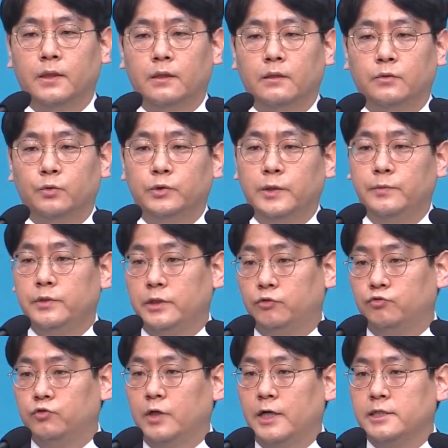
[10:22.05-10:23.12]
요셉은 이
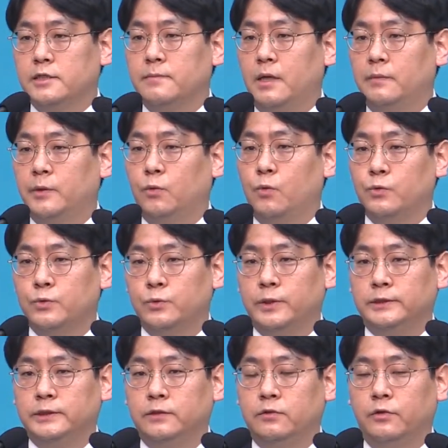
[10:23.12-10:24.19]
두 가지 마음이
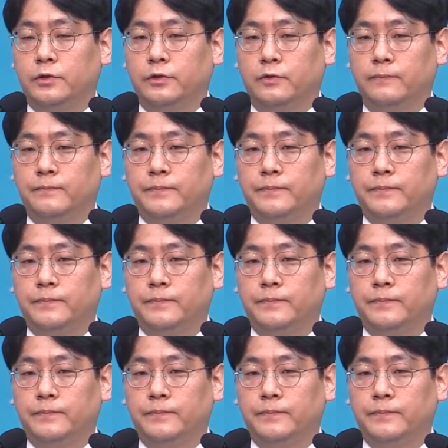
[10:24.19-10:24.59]
공존했을 거예요.